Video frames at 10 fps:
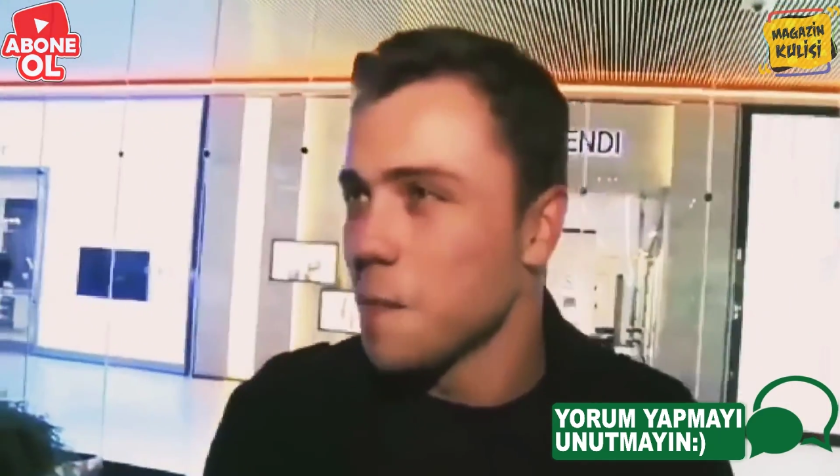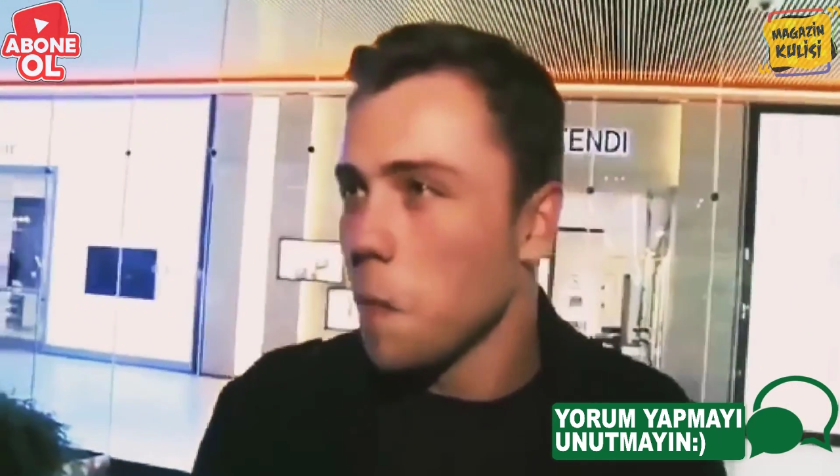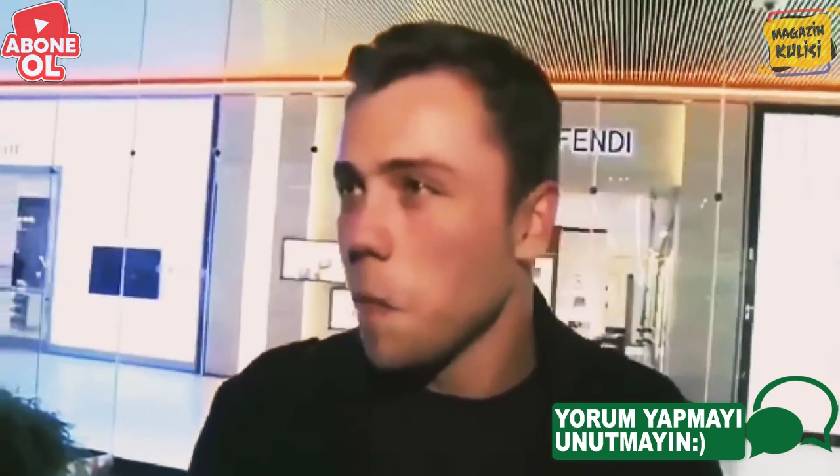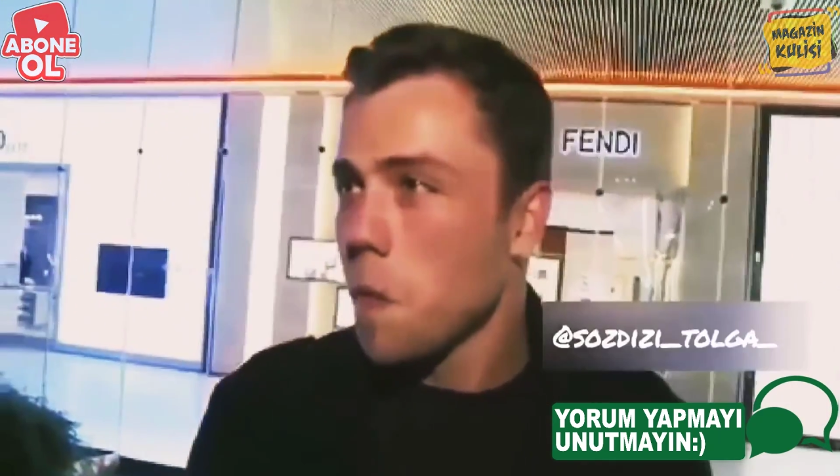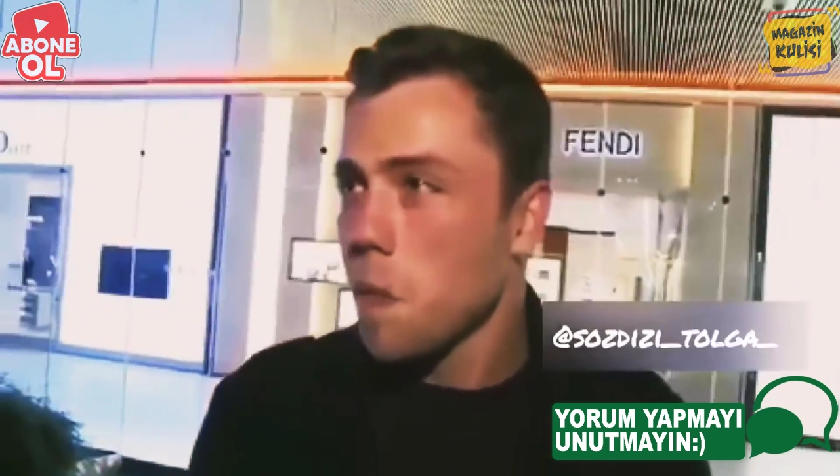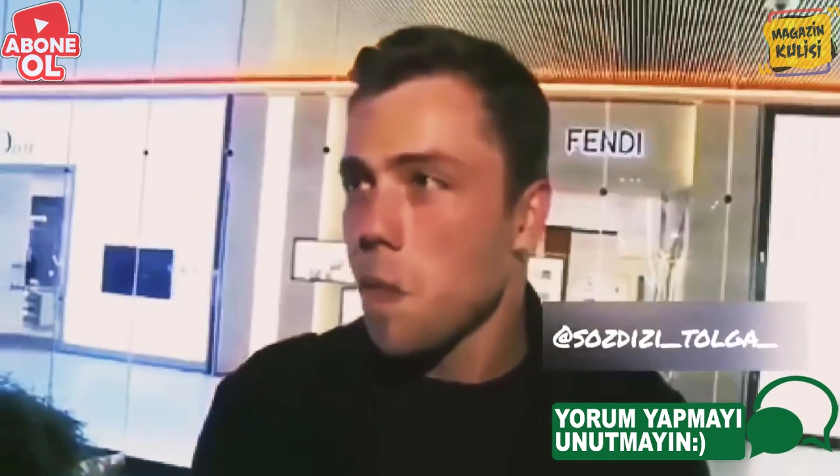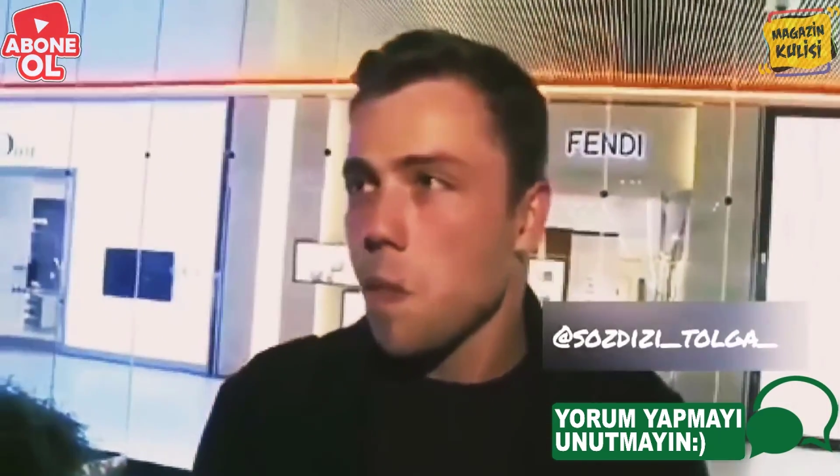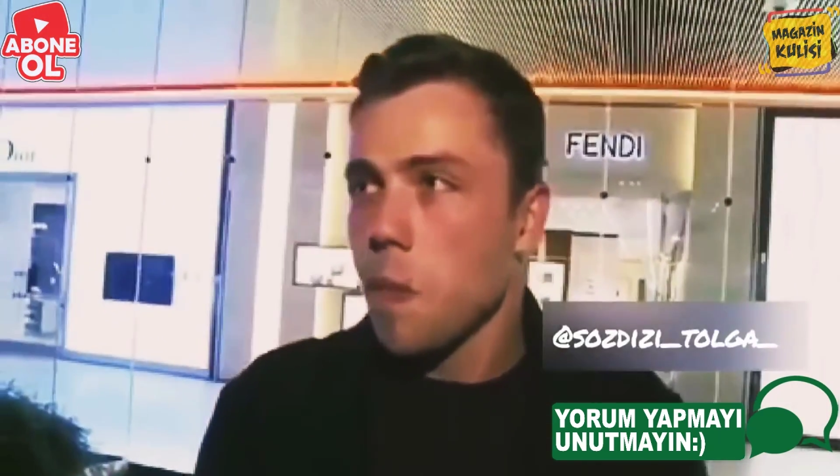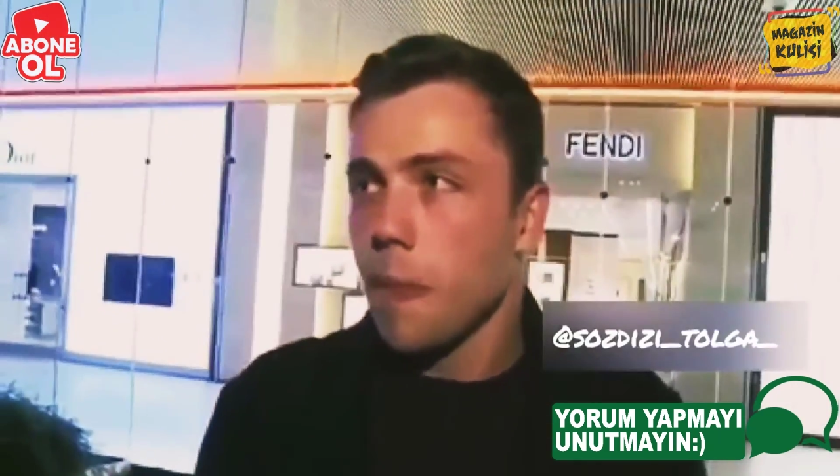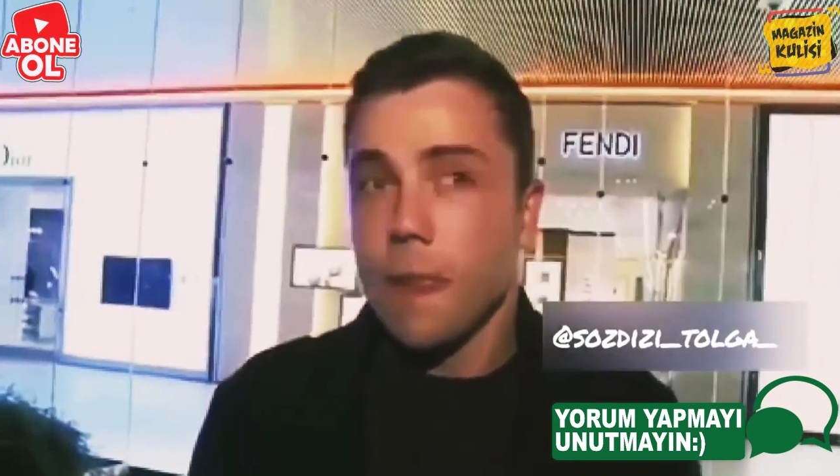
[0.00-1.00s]
babasına
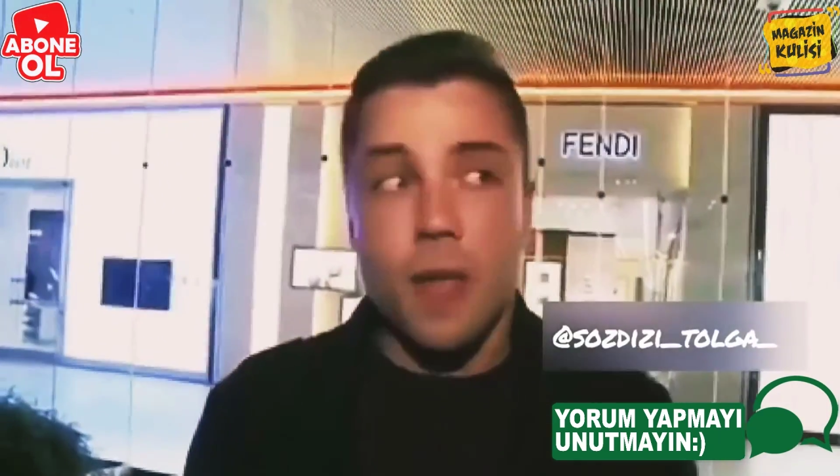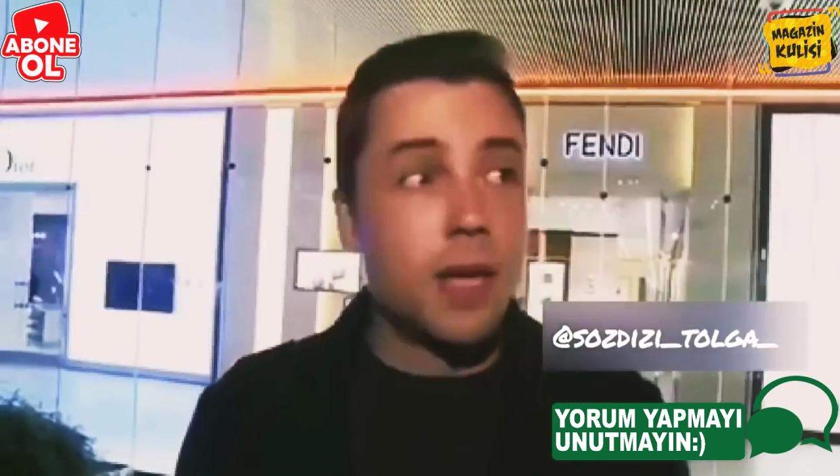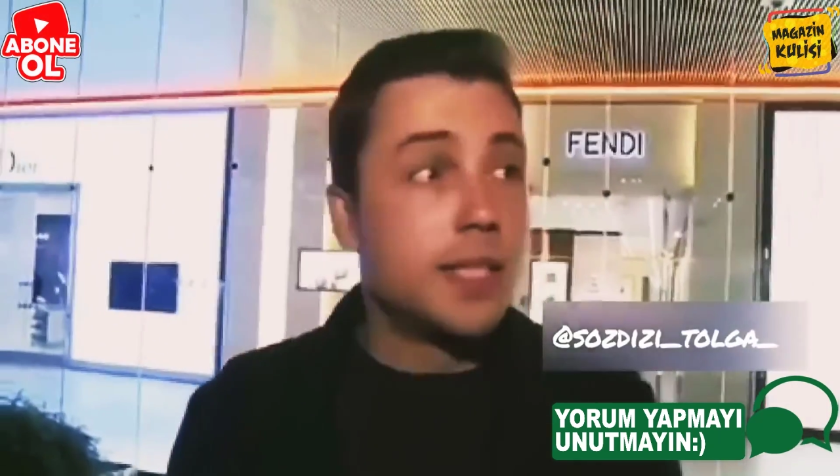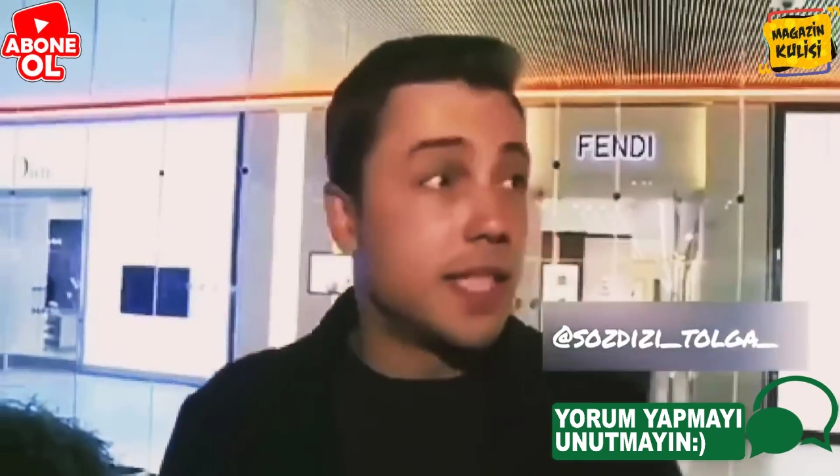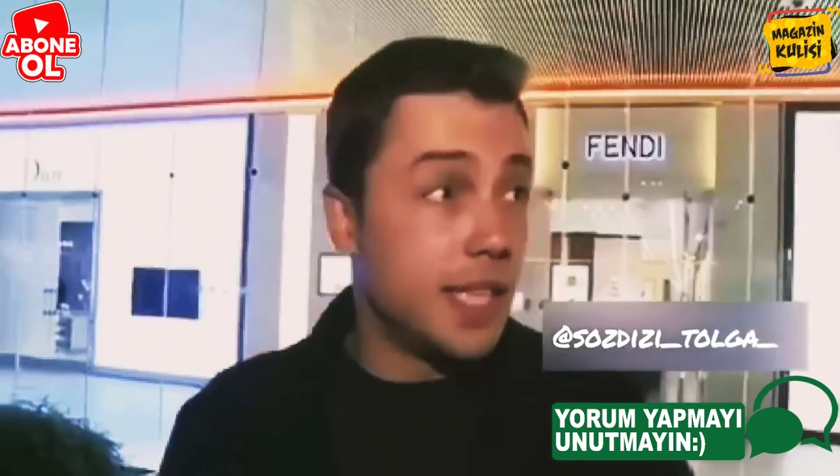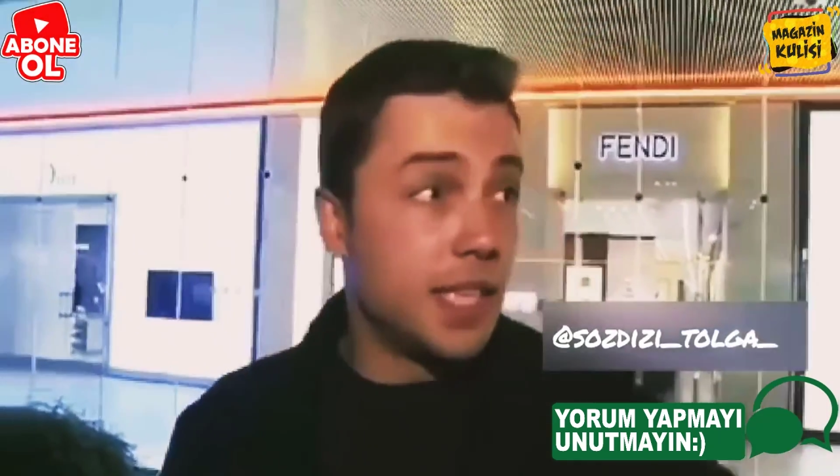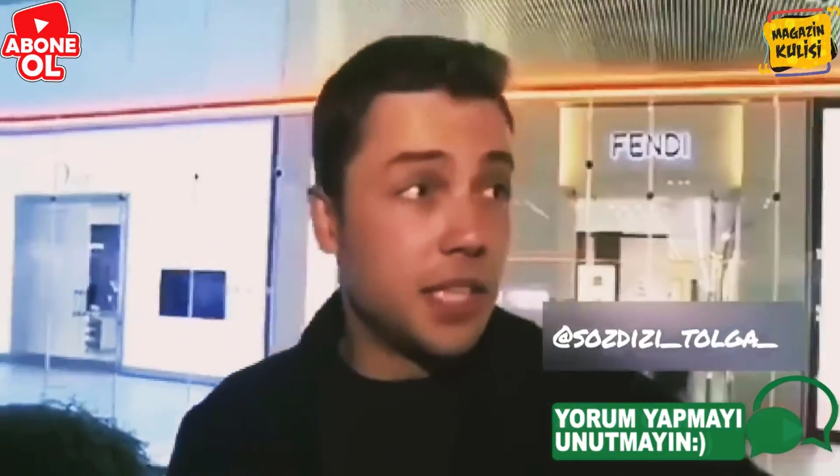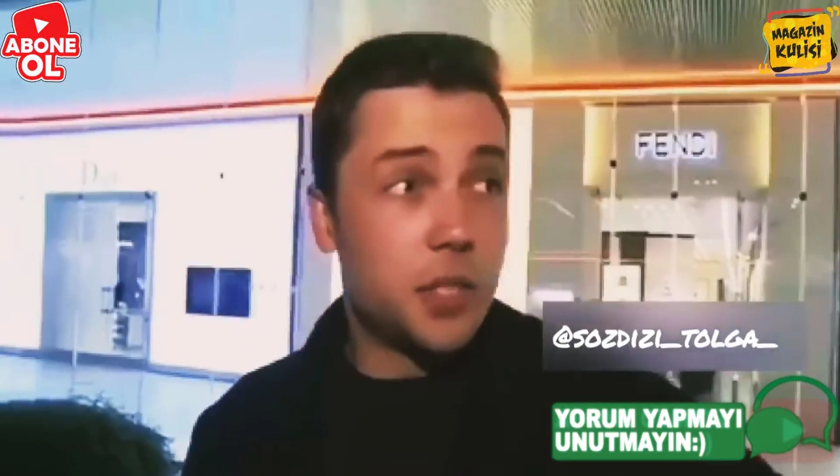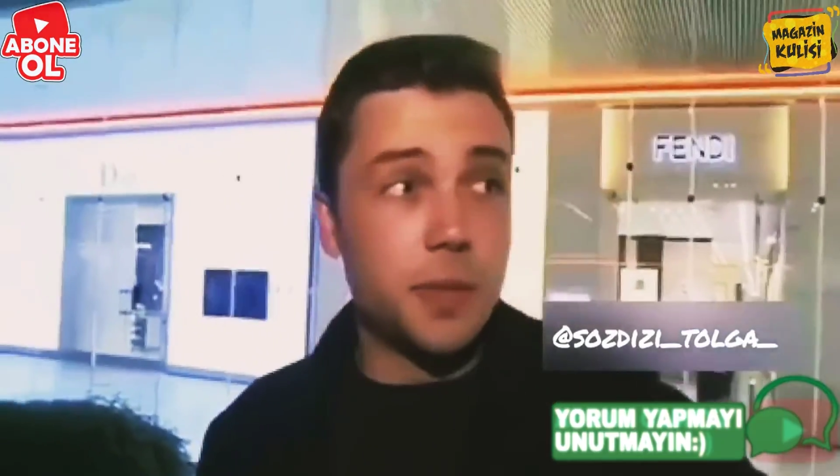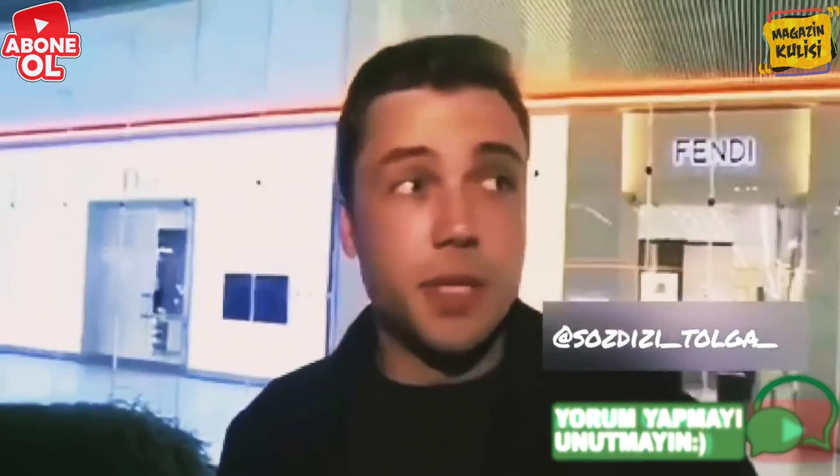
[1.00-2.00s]
yardım etmek için
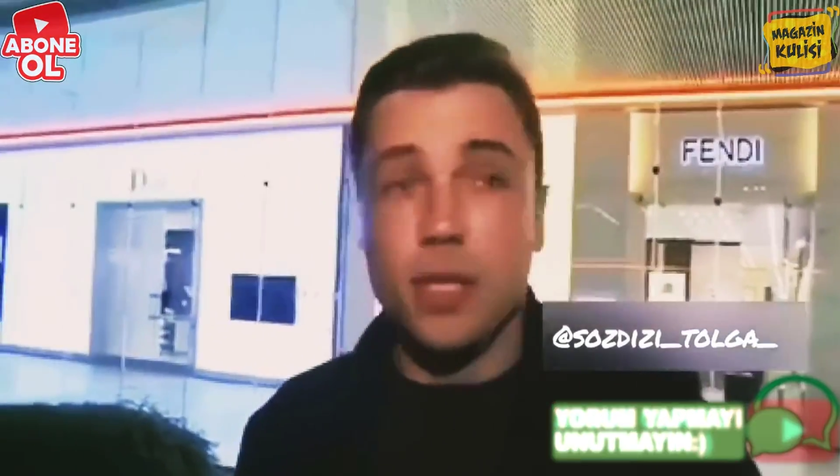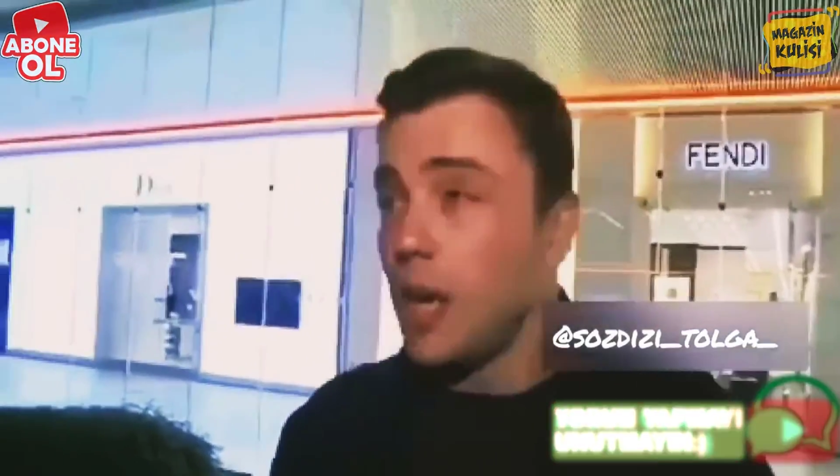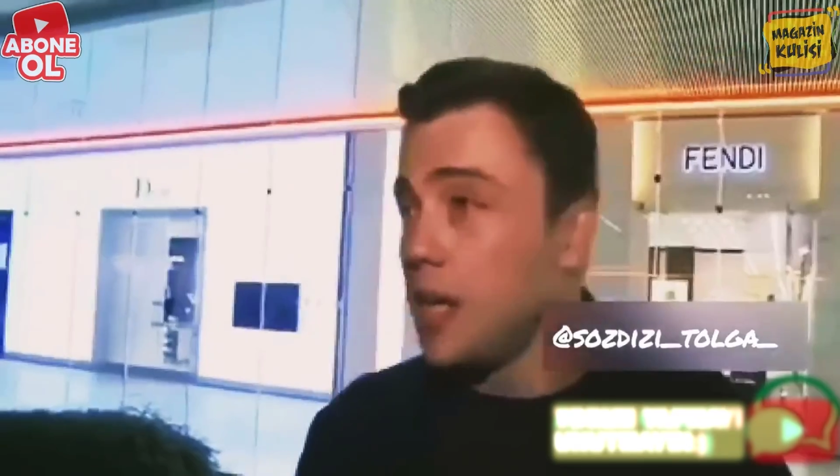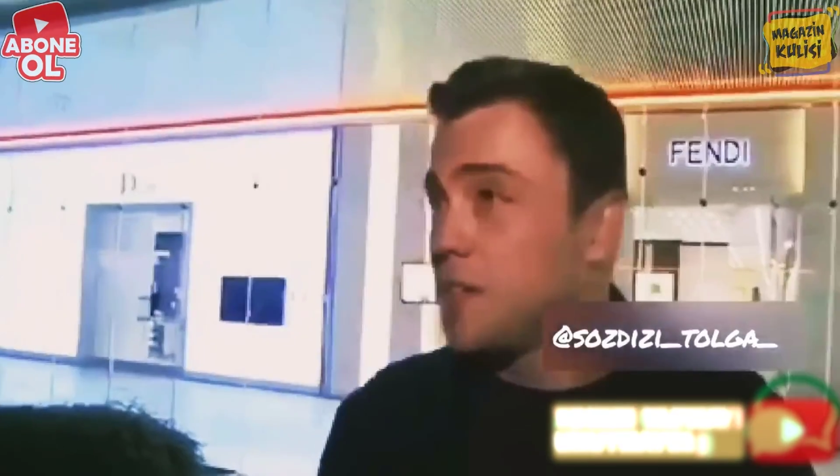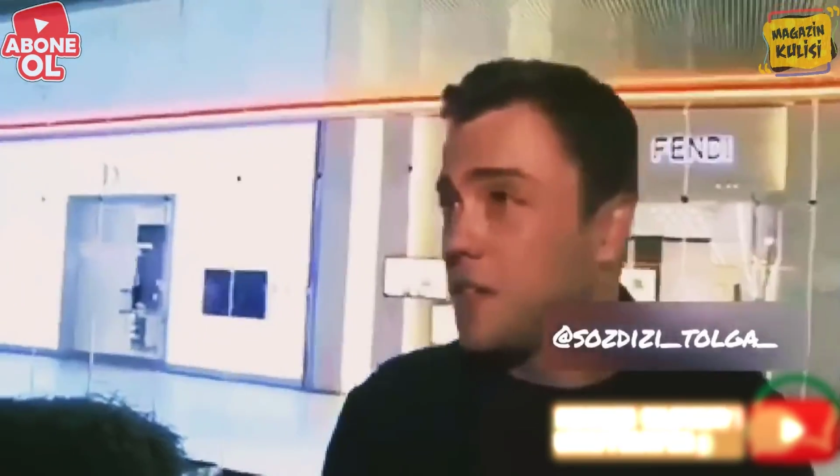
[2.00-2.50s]
pazarcılık yaptı.